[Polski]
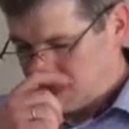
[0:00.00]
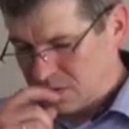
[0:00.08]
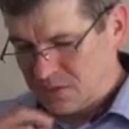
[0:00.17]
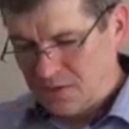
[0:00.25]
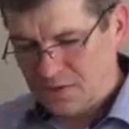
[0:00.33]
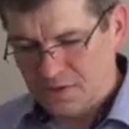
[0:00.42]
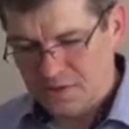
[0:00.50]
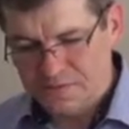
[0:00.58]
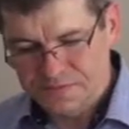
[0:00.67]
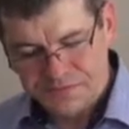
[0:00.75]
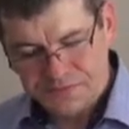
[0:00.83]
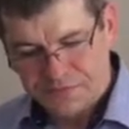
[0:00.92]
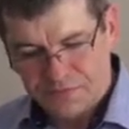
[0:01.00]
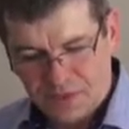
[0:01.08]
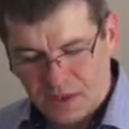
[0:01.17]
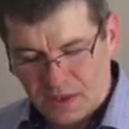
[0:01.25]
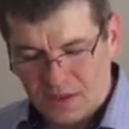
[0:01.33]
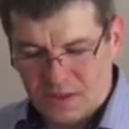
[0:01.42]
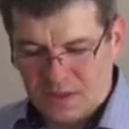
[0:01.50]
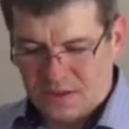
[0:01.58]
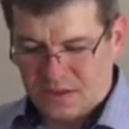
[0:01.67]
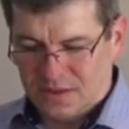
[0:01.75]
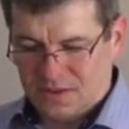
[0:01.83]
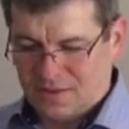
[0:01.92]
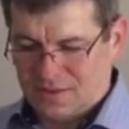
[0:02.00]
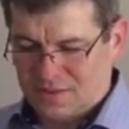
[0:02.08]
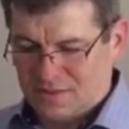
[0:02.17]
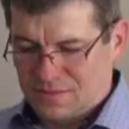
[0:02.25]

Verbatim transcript: do E,